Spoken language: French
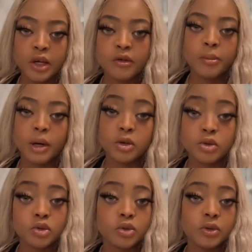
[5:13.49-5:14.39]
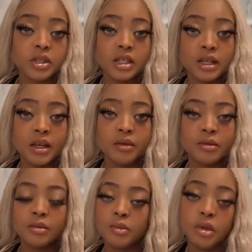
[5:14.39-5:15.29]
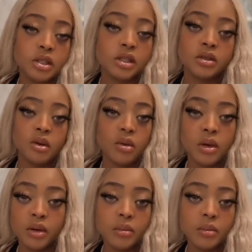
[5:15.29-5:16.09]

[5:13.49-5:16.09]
Il veut pas que son chauffeur s'énerve. Moi, j'étais genre ok,